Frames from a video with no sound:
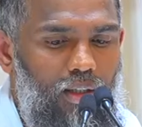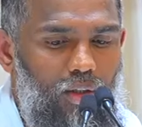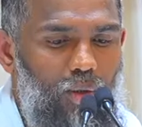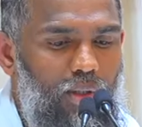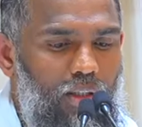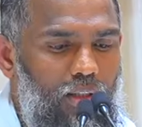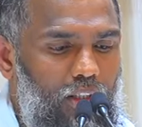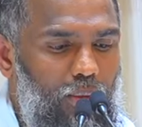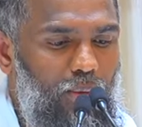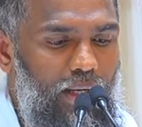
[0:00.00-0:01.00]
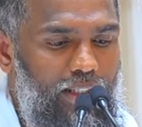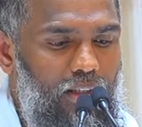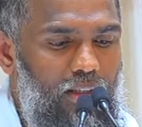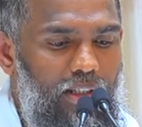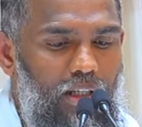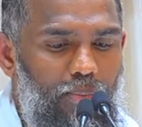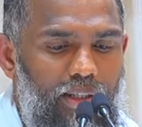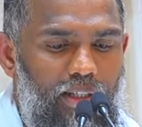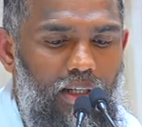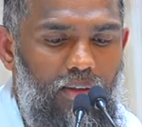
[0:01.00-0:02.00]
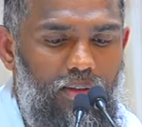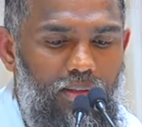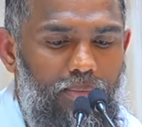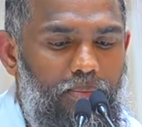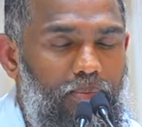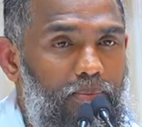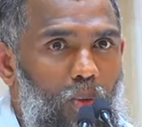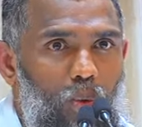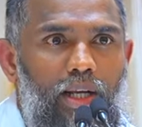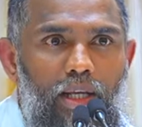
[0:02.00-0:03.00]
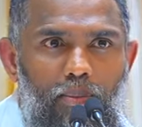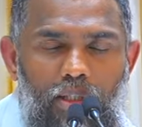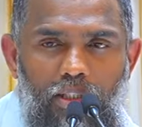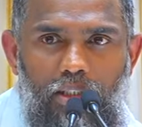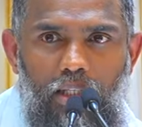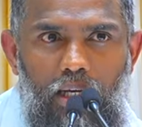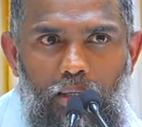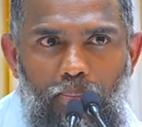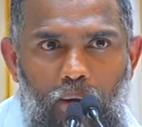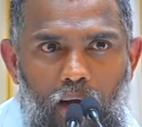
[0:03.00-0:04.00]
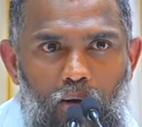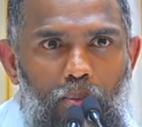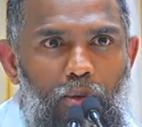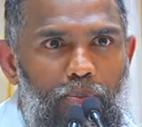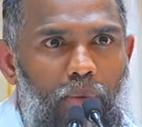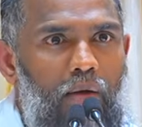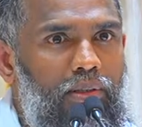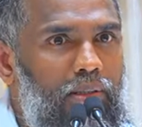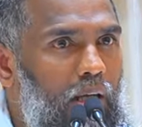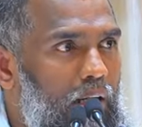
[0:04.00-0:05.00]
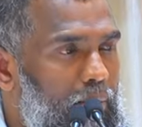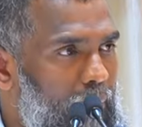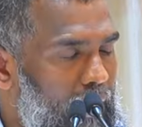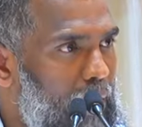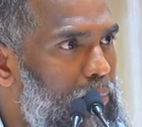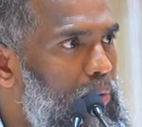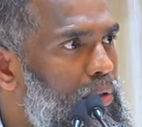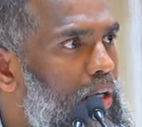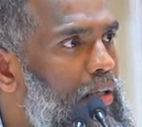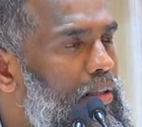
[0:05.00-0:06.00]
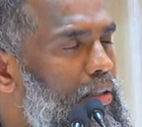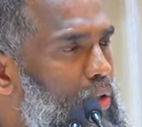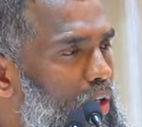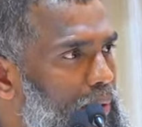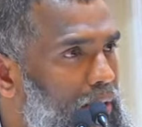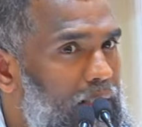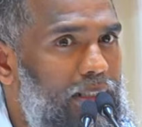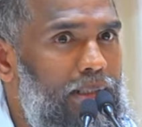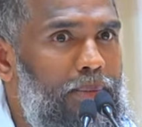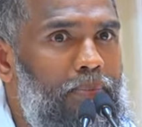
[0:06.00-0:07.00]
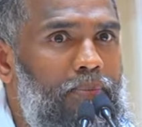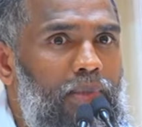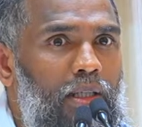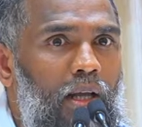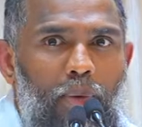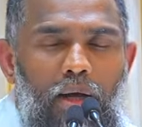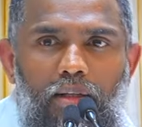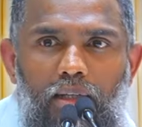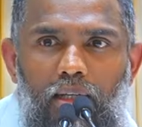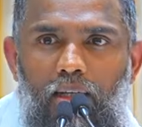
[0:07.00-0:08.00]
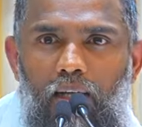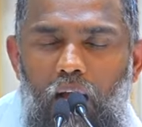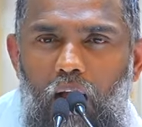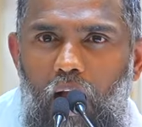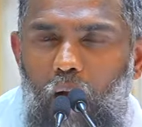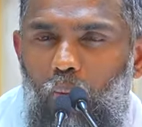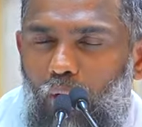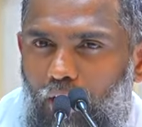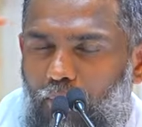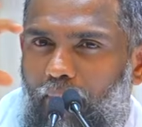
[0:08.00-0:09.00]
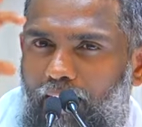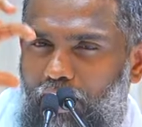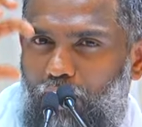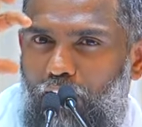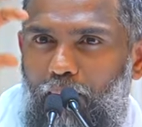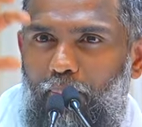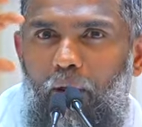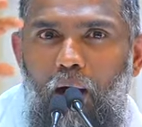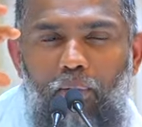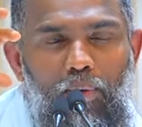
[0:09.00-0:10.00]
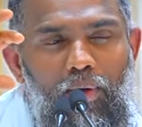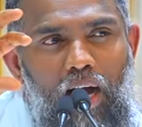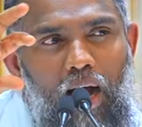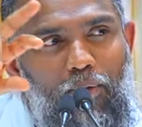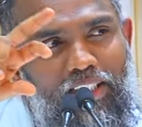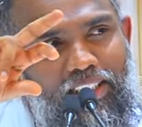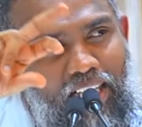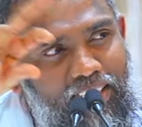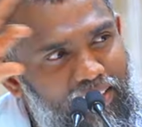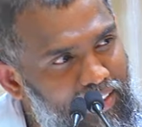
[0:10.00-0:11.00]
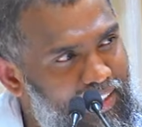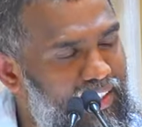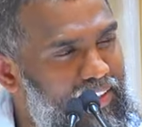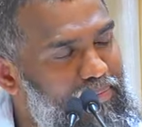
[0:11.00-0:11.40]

ரோமர்கள் நிறுவும் ஐந்தாவது அதிகாரம் பன்னிரெண்டாம் வசனம் ஒரே மனுஷனாலே பாவமும் பாவத்தினாலே மரணமும் உண்டானதுன்னு சொல்லப்பட்டிருக்கு பாருங்க ஒரு மனுஷனுடைய பாவம் அவனுடைய சந்ததிக்கு